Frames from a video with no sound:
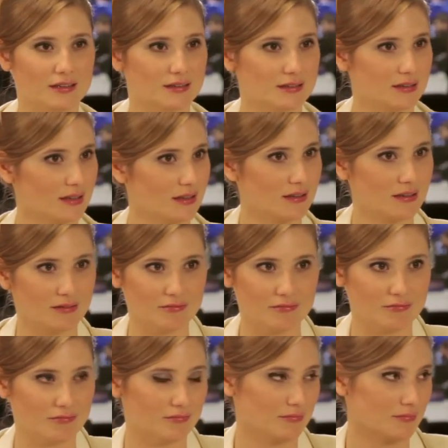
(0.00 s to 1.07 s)
se
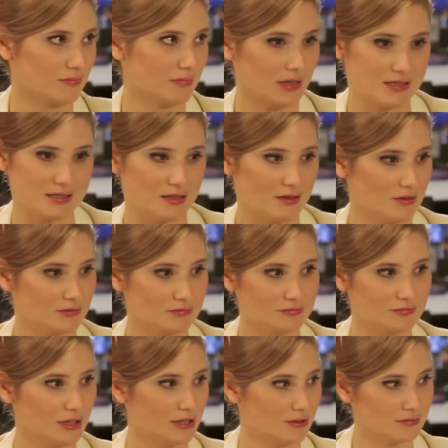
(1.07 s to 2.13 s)
cayeron,
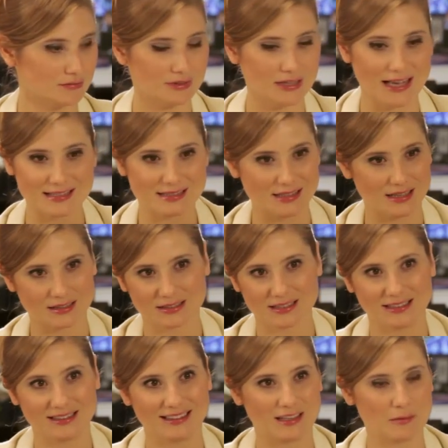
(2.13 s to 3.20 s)
bueno, casas,
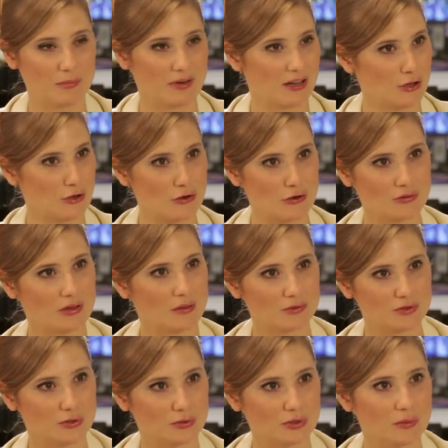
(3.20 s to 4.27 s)
gente que perdió
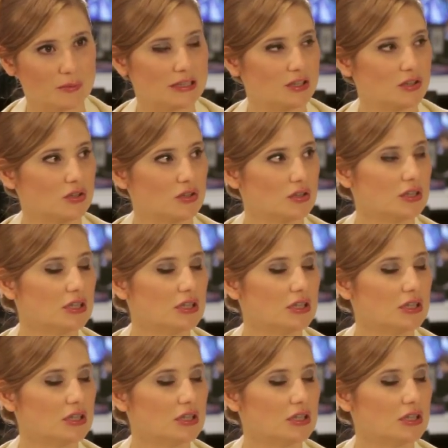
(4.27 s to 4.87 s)
absolutamente todo.